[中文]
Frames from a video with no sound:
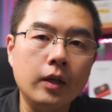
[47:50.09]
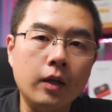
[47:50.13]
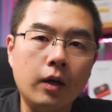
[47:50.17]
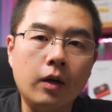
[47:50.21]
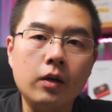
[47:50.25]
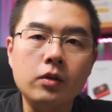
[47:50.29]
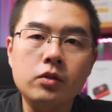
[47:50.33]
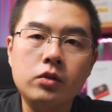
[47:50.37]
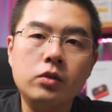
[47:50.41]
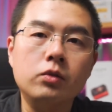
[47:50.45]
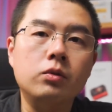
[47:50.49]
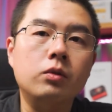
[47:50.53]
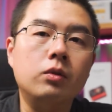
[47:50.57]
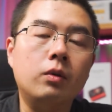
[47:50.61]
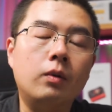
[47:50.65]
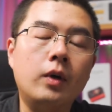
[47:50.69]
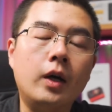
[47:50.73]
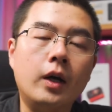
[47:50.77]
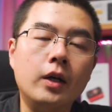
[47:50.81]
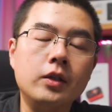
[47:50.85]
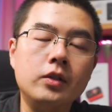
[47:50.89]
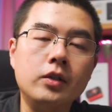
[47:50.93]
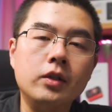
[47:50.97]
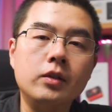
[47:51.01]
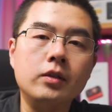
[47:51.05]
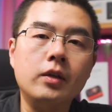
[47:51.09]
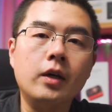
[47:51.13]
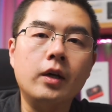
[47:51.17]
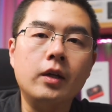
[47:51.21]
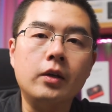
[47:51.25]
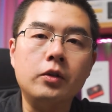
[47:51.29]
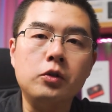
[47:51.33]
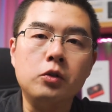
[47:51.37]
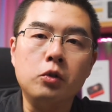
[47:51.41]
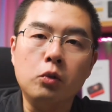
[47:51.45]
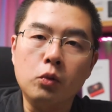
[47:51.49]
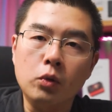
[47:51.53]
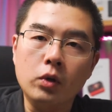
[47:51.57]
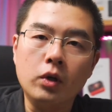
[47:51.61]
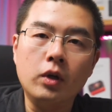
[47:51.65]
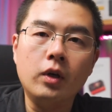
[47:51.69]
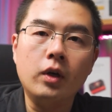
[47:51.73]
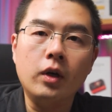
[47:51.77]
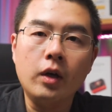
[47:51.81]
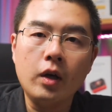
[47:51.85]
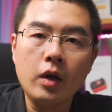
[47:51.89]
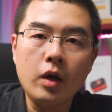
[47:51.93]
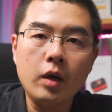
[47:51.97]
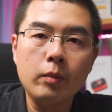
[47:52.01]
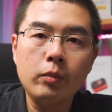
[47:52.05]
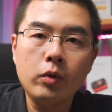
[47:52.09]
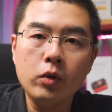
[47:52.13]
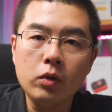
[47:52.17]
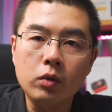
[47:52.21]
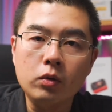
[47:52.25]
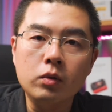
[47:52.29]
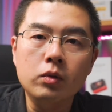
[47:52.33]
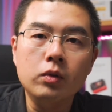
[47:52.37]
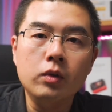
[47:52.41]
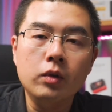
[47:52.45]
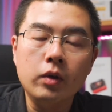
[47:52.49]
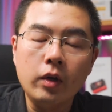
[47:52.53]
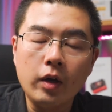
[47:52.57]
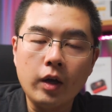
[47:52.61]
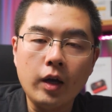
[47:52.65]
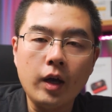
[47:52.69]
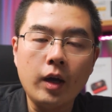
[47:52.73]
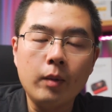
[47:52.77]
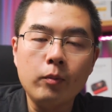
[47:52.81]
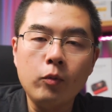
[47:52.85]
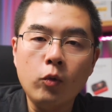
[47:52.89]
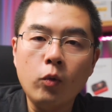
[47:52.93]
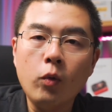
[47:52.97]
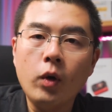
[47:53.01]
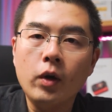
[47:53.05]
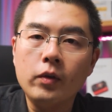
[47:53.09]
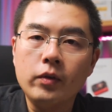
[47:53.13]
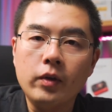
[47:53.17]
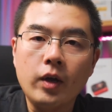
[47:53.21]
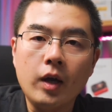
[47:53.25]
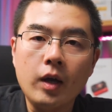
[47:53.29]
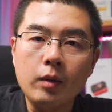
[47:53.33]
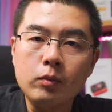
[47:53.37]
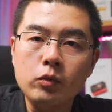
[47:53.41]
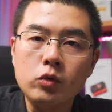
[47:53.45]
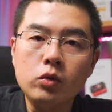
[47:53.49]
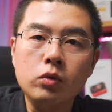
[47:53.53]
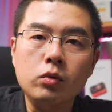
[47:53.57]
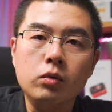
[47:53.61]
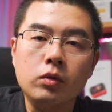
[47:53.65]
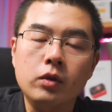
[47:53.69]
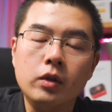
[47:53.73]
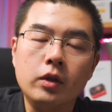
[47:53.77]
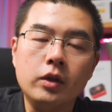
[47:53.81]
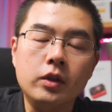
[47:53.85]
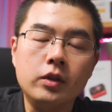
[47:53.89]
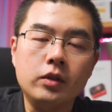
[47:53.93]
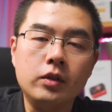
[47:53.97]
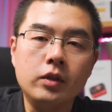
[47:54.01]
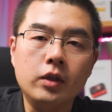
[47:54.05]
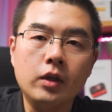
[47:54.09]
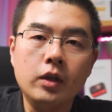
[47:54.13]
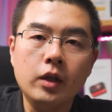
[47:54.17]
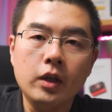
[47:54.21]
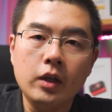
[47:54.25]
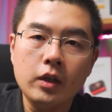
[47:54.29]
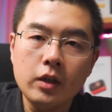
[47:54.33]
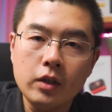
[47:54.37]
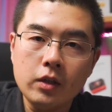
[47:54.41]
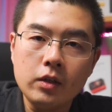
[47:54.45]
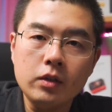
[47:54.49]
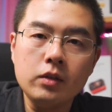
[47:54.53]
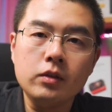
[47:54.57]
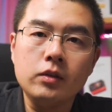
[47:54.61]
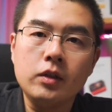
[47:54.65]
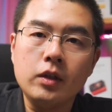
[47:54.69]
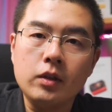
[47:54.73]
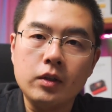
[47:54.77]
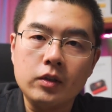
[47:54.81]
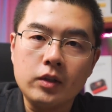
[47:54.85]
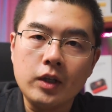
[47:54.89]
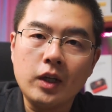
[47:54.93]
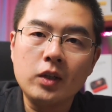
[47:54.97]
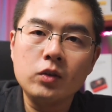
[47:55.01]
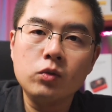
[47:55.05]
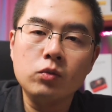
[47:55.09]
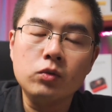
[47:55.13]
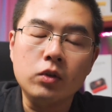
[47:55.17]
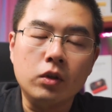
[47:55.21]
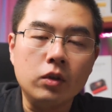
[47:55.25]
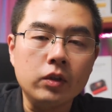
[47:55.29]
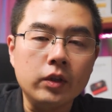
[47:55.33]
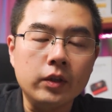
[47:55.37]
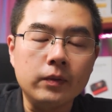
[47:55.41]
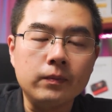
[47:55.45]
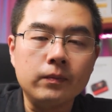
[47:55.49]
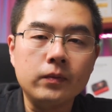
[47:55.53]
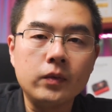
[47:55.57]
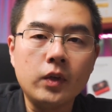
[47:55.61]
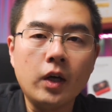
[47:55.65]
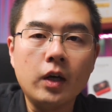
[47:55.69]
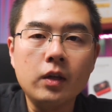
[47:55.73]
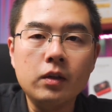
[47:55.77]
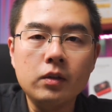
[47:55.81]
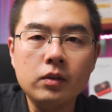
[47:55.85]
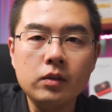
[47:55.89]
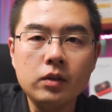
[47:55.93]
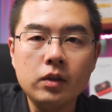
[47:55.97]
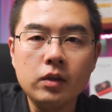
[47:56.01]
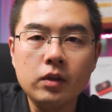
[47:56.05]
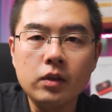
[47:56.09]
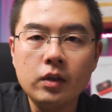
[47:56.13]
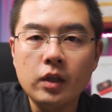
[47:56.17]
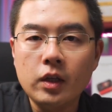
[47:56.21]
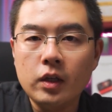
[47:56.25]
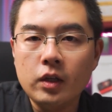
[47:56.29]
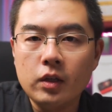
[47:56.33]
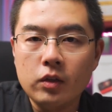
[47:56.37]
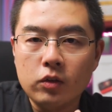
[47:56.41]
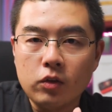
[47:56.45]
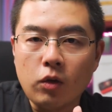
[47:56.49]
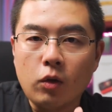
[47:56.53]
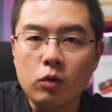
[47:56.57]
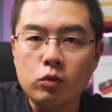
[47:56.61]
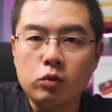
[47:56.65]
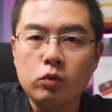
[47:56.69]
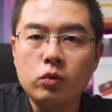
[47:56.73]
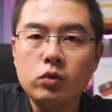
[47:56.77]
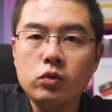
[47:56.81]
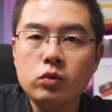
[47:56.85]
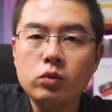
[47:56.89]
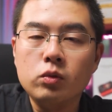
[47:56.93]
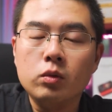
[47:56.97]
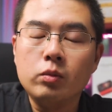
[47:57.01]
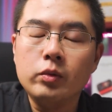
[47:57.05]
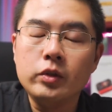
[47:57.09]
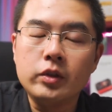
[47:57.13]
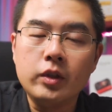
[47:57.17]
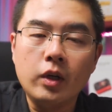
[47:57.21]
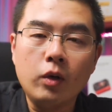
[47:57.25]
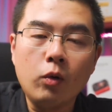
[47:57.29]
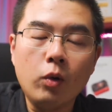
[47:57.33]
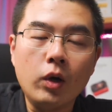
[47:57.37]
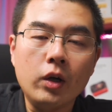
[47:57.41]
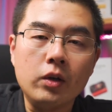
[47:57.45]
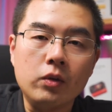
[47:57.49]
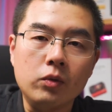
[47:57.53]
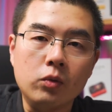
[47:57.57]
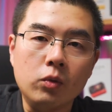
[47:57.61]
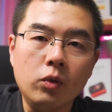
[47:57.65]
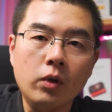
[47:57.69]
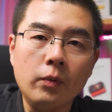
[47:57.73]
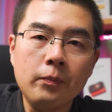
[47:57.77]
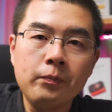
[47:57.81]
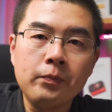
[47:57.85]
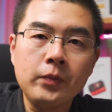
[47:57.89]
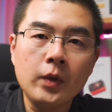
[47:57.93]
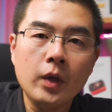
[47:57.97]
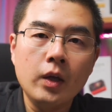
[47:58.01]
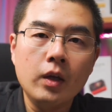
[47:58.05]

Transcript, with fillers: 而 Studio 的话，现在有了 Apple M1、M2 的一些硬件的加速能力，它的这个导出速度比以前快很多。